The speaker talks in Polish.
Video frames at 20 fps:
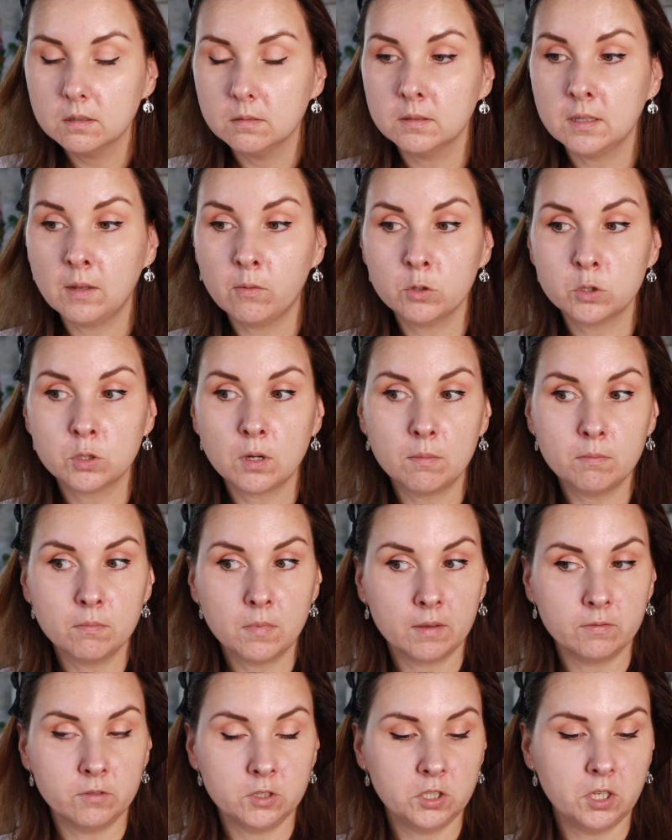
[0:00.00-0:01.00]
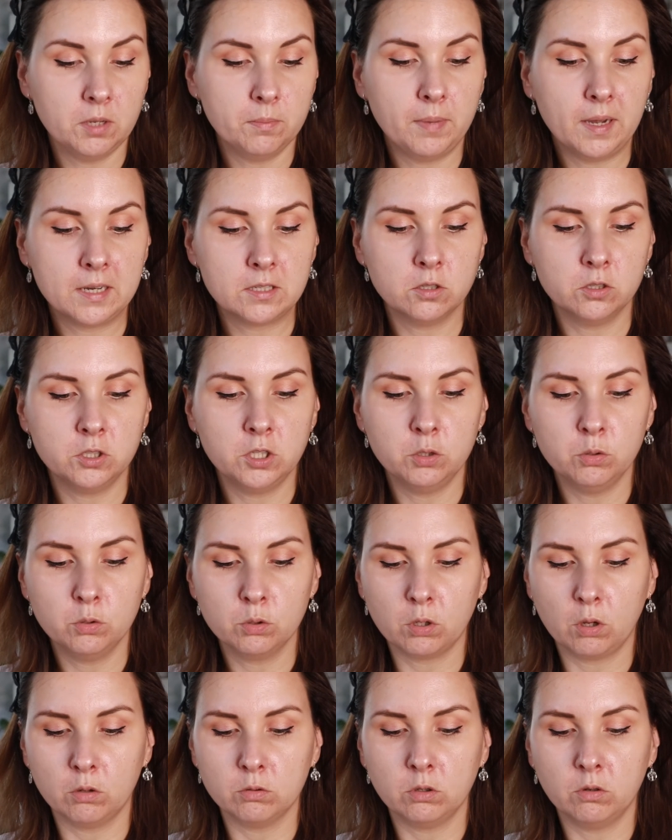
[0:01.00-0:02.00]
Nałożyłam, jak się bardzo
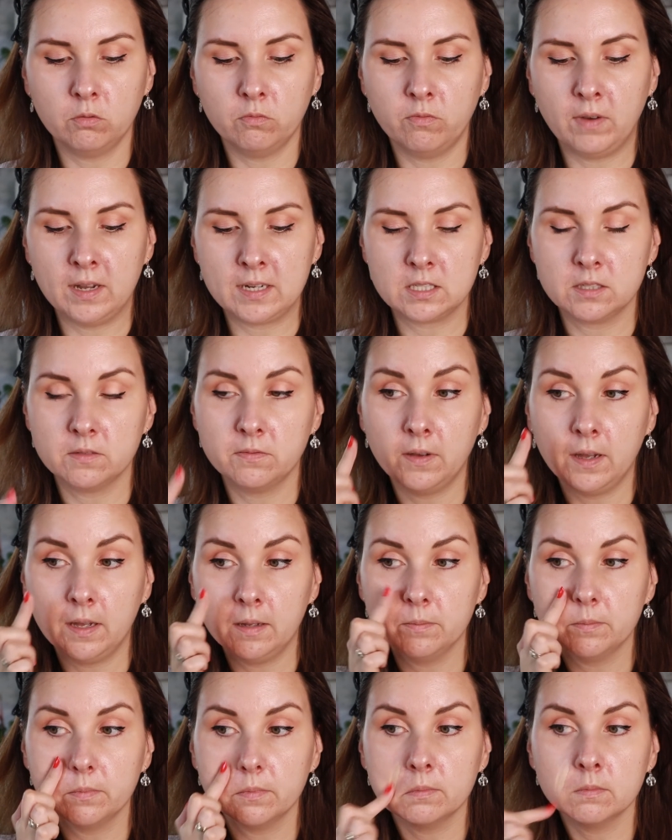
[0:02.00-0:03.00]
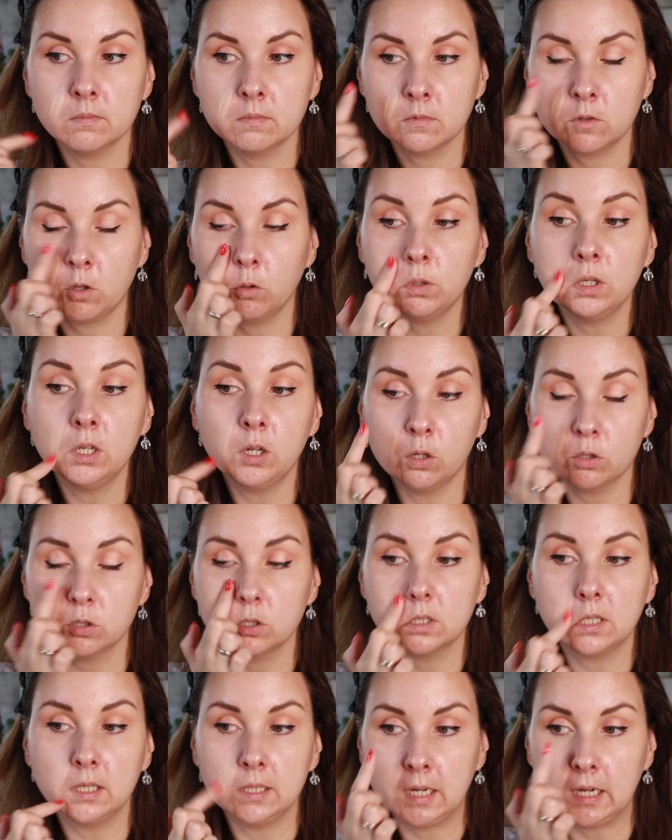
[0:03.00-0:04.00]
cieniutką tą warstwę, mm, tą
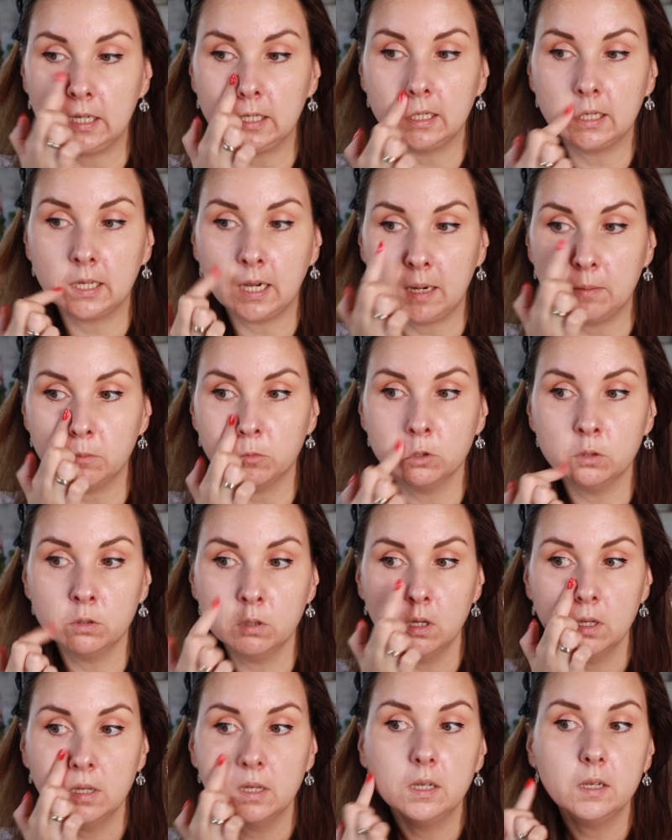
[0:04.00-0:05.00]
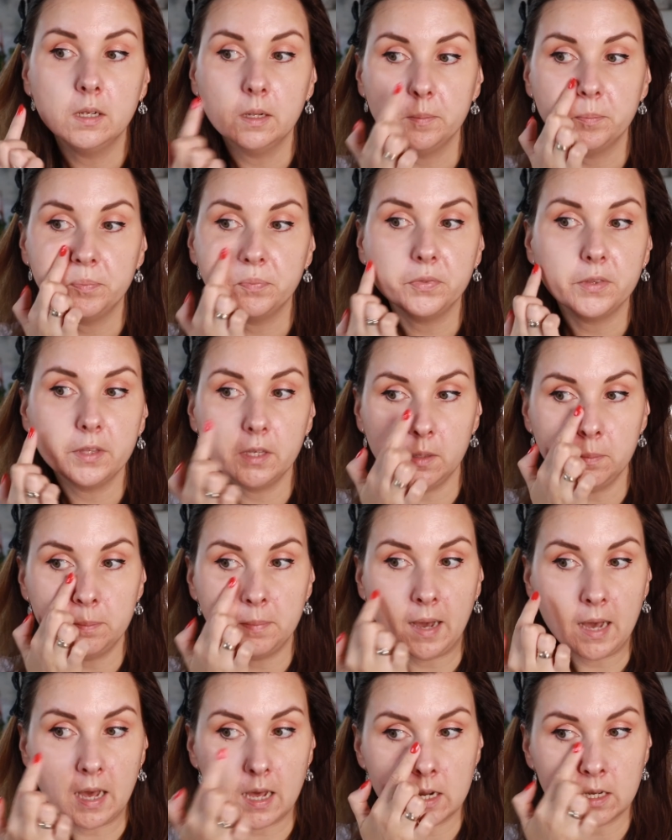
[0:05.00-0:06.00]
ilość generalnie kremu i
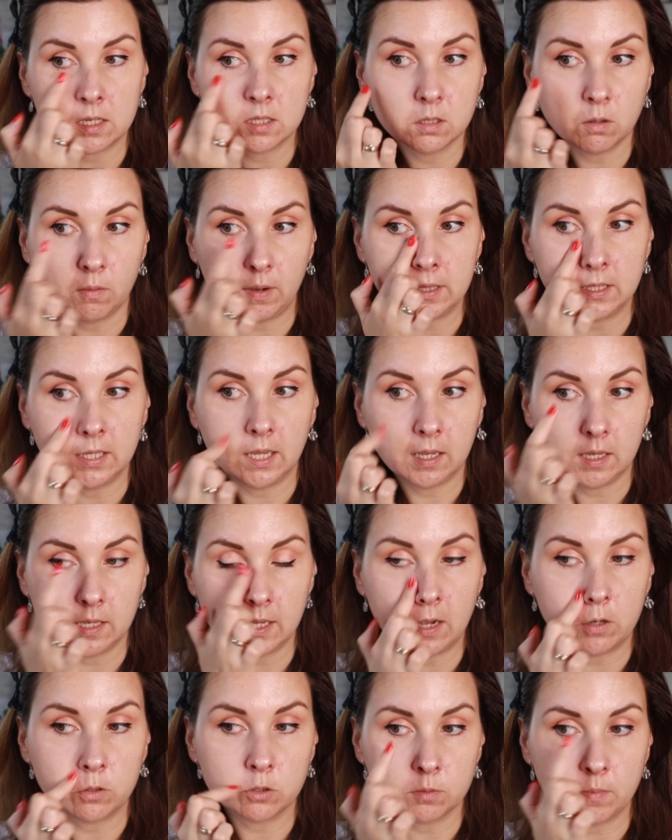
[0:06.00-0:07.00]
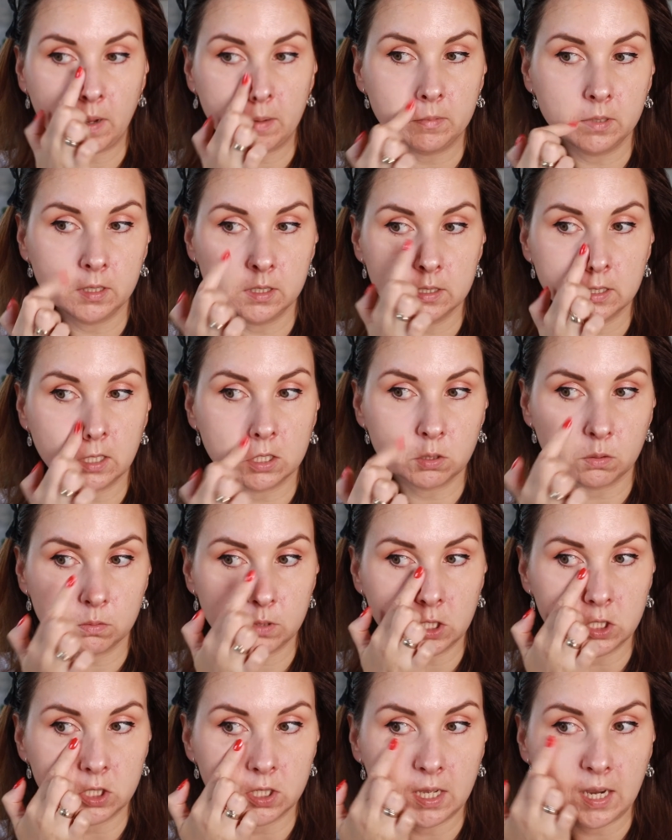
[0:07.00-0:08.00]
bardzo ładnie, ja już mam e, zresztą
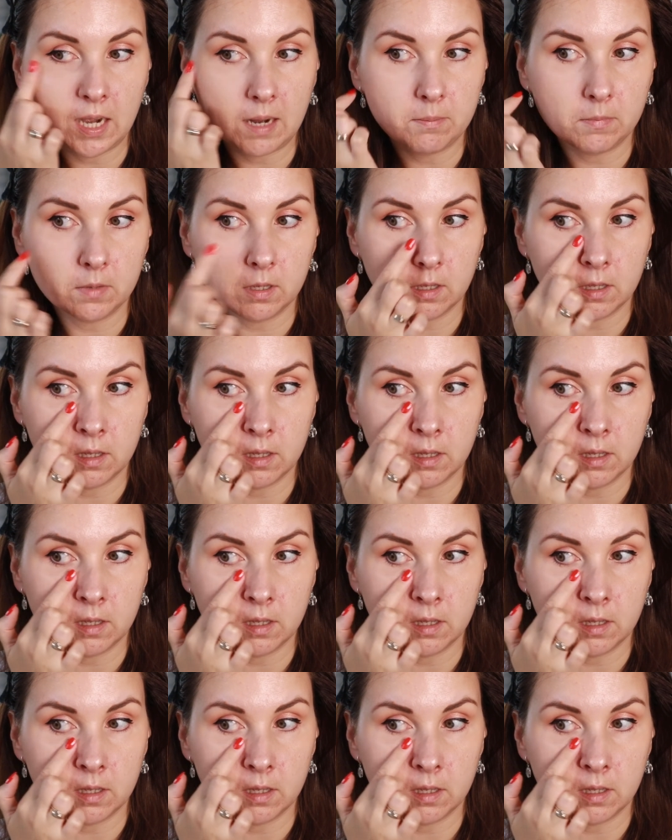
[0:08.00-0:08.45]
też krem,